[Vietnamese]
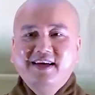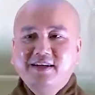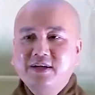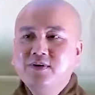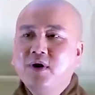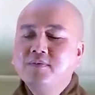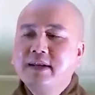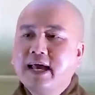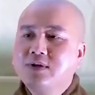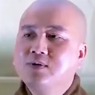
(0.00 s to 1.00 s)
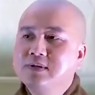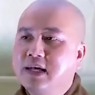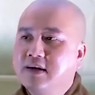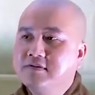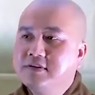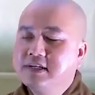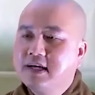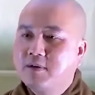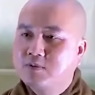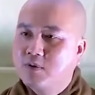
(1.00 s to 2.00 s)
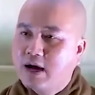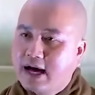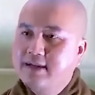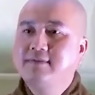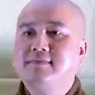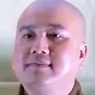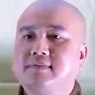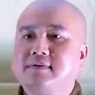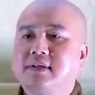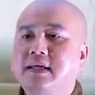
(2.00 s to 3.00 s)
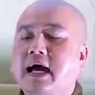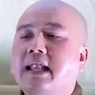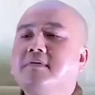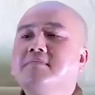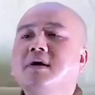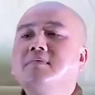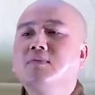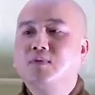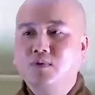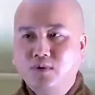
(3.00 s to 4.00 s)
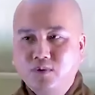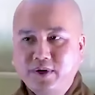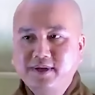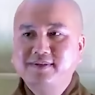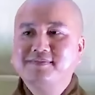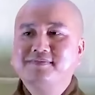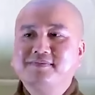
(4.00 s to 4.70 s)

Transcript: Nếu hôm nay tôi nhận viên ngọc của anh thì anh mất một của quý,